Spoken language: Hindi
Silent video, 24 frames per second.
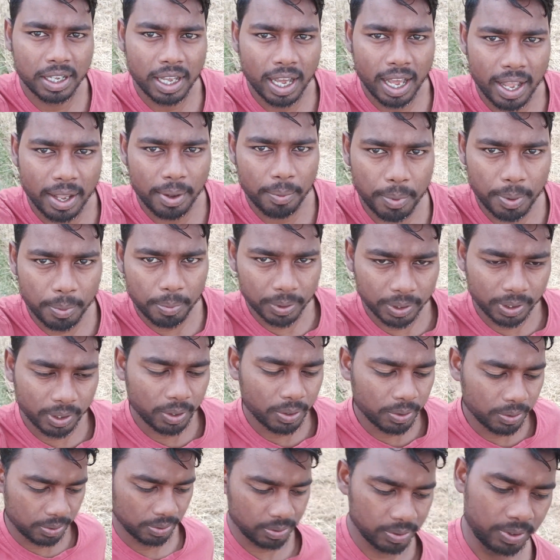क्या ही मैं
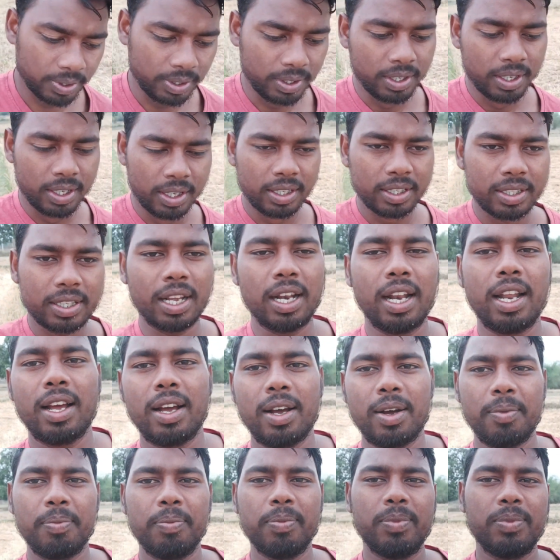बताऊँ सलाह
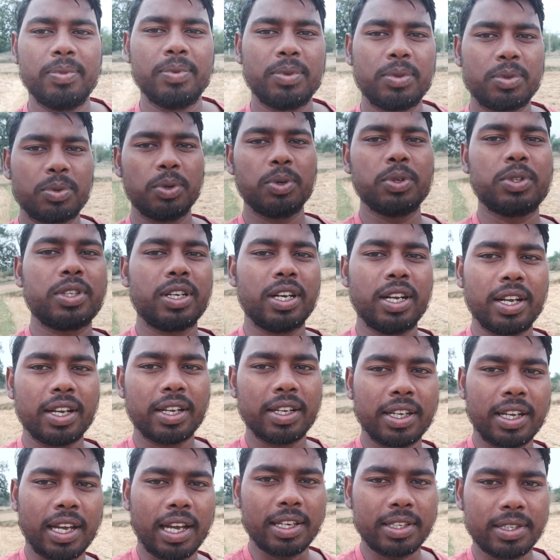हम सोच रहे हैं
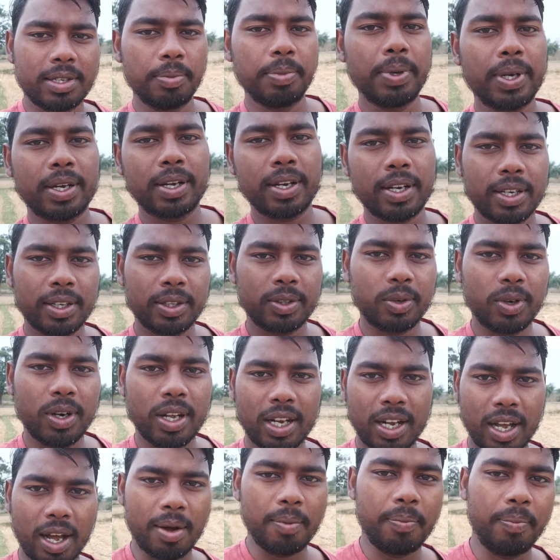कि कैसे भी करके थोड़ा
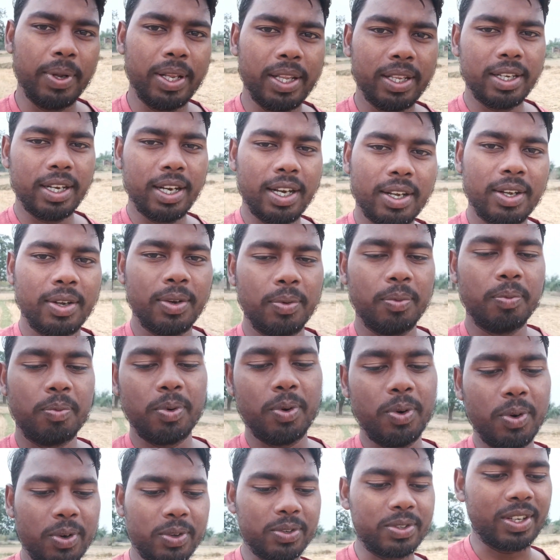काम मिल जाए
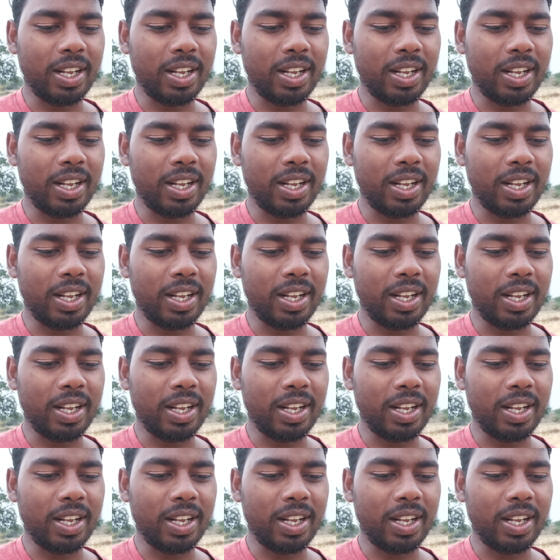वो